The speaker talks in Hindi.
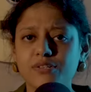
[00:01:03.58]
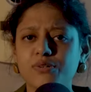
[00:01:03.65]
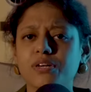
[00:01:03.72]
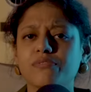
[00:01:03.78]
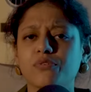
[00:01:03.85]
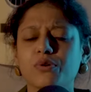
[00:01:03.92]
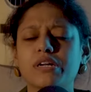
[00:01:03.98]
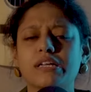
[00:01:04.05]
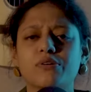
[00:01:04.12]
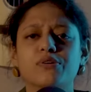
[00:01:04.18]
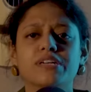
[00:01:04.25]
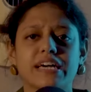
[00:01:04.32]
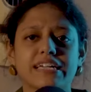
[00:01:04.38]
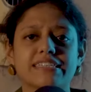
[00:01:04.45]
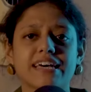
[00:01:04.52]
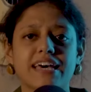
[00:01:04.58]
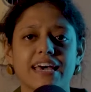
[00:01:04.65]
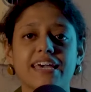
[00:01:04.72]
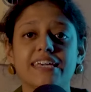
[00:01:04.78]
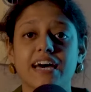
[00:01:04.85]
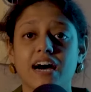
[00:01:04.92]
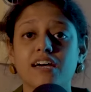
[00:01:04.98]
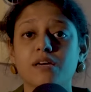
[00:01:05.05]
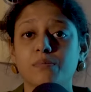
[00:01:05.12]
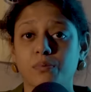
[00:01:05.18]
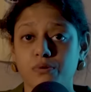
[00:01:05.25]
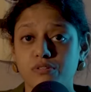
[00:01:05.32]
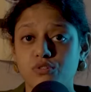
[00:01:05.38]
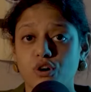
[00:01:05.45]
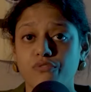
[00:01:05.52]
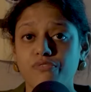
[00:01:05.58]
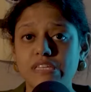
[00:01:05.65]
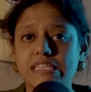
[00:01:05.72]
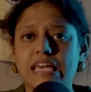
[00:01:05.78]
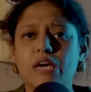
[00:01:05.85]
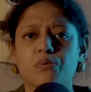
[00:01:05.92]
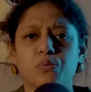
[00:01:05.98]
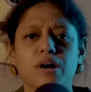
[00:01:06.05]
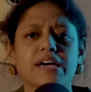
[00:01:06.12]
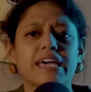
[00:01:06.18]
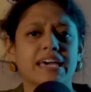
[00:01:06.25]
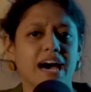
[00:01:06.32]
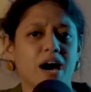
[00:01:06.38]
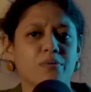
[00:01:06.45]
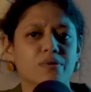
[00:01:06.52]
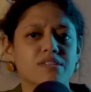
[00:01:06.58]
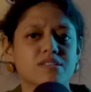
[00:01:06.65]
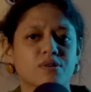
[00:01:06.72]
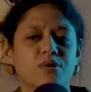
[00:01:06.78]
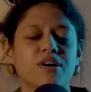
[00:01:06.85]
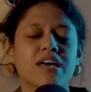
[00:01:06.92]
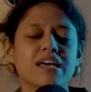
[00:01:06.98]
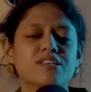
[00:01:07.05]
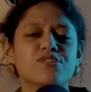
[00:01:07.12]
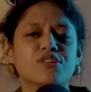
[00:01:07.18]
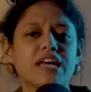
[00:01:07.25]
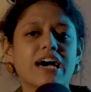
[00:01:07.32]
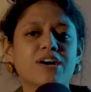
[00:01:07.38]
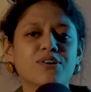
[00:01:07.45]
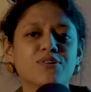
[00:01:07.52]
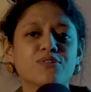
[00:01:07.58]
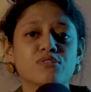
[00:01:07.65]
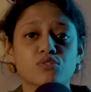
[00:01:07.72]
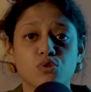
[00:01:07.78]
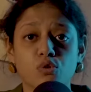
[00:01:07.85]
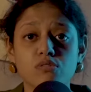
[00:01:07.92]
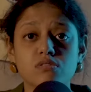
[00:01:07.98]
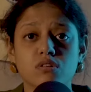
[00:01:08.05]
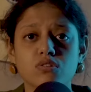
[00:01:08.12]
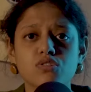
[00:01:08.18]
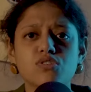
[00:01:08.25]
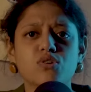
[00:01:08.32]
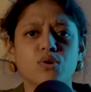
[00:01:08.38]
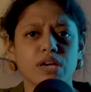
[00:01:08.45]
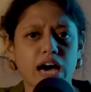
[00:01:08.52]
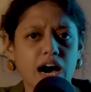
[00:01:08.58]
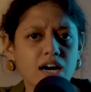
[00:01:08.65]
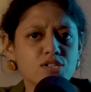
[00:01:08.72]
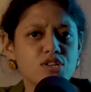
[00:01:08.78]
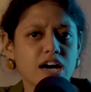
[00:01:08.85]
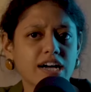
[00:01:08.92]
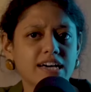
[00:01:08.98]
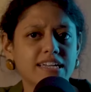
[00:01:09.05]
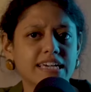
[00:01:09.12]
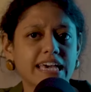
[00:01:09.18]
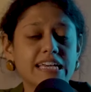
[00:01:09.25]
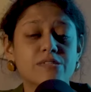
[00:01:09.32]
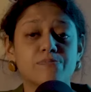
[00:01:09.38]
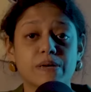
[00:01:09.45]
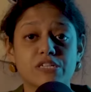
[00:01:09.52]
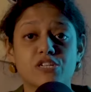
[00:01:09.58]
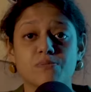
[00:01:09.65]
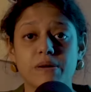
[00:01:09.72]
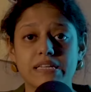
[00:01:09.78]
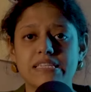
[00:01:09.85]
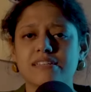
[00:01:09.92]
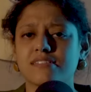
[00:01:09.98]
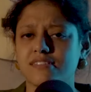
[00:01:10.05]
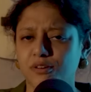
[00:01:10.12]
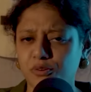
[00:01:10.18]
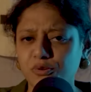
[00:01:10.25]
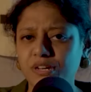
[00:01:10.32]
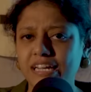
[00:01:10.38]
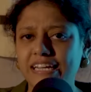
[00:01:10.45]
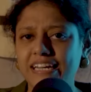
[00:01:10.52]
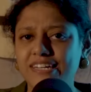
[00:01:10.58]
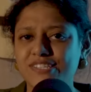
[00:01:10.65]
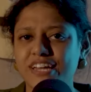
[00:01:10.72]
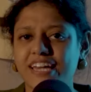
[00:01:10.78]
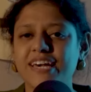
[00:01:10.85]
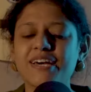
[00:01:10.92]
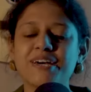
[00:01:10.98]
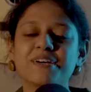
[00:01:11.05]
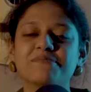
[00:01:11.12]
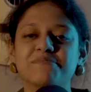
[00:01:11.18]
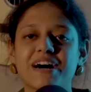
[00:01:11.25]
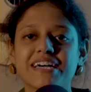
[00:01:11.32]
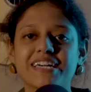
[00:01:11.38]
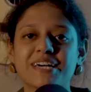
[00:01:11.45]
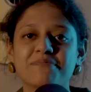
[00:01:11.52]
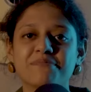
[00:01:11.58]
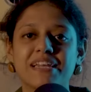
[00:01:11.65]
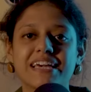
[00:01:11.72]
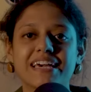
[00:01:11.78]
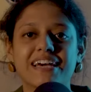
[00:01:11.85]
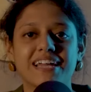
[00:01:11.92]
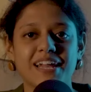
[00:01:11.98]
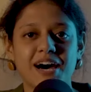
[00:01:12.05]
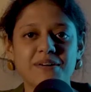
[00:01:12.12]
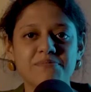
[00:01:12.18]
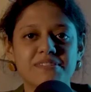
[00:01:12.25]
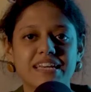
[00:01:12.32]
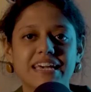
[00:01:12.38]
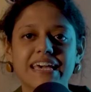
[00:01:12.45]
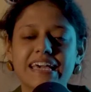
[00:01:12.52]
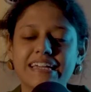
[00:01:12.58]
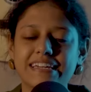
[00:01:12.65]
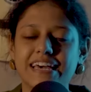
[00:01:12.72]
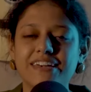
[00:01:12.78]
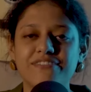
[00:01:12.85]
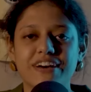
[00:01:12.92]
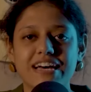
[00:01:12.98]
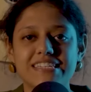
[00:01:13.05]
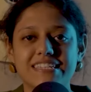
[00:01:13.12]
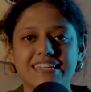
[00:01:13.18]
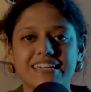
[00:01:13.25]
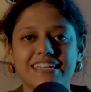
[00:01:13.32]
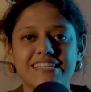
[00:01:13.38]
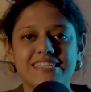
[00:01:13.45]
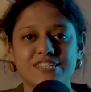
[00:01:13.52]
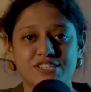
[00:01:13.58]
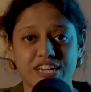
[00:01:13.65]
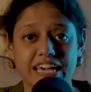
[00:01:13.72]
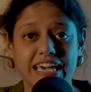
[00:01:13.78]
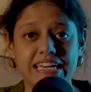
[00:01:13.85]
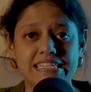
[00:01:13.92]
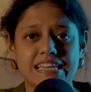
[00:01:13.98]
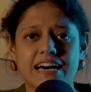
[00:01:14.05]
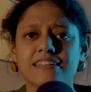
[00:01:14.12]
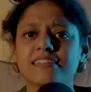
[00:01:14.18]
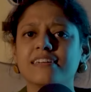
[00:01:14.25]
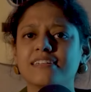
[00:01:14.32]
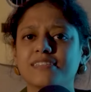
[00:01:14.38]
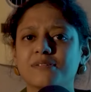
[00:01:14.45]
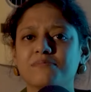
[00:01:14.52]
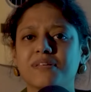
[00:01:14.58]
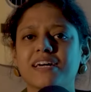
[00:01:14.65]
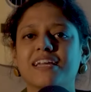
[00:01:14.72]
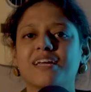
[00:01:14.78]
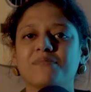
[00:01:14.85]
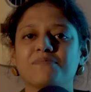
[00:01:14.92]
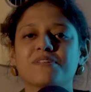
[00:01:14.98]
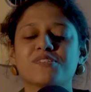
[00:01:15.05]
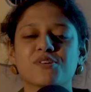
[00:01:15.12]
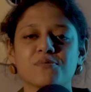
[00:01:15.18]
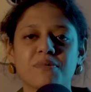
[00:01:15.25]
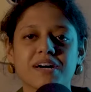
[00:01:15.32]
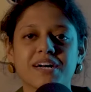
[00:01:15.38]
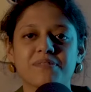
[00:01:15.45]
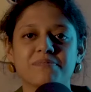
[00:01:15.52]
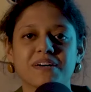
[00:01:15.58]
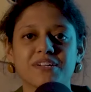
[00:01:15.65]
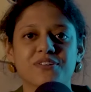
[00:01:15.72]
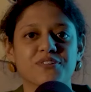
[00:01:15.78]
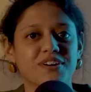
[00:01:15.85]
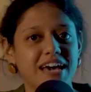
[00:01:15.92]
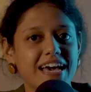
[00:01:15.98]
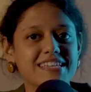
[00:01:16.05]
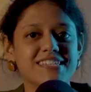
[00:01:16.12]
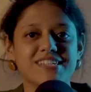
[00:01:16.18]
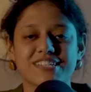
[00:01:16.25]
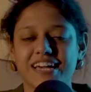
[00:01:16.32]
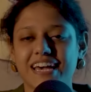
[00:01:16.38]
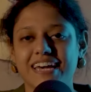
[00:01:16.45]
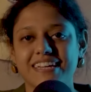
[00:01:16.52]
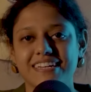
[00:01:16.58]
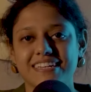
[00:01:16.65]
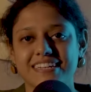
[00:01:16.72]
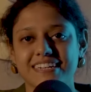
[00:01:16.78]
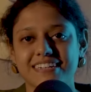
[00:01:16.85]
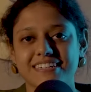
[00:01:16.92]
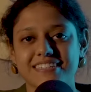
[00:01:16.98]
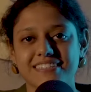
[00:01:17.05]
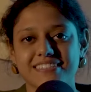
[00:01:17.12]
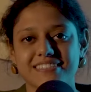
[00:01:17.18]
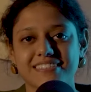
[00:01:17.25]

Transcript: क्योंकि वो डिनोट करता है यहाँ के पोस्ट ऑफिस के वर्किंग आवर्स को सो टैग करो उस दोस्त को जिसको यहाँ जाकर के एक स्पेशल मैसेज जरूर लिखना चाहिए बाकी हम मिलेंगे कल आपसे एक नई फैसिनेटिंग सी जगह के साथ तब तक लिए अपने घुमकड़पन को ऐसी जगह रखेगा